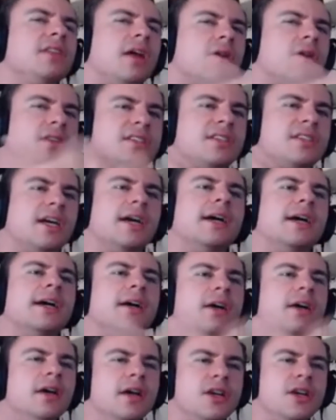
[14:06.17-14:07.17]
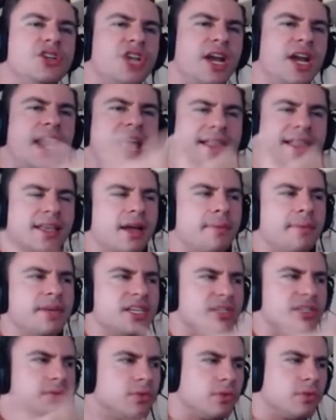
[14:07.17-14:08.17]
da nossa genética
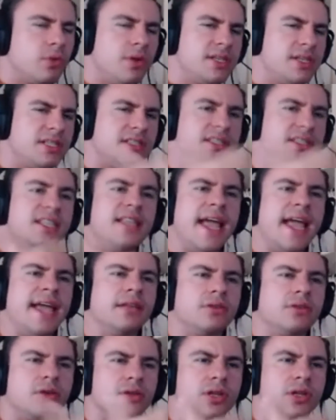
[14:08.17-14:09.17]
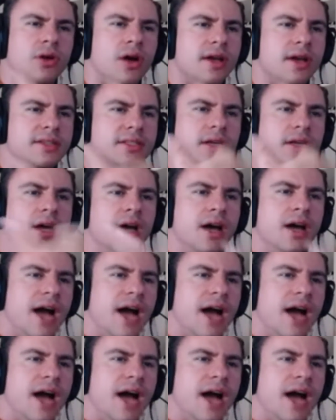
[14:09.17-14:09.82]
mesmo. Coisas de dentro de nós.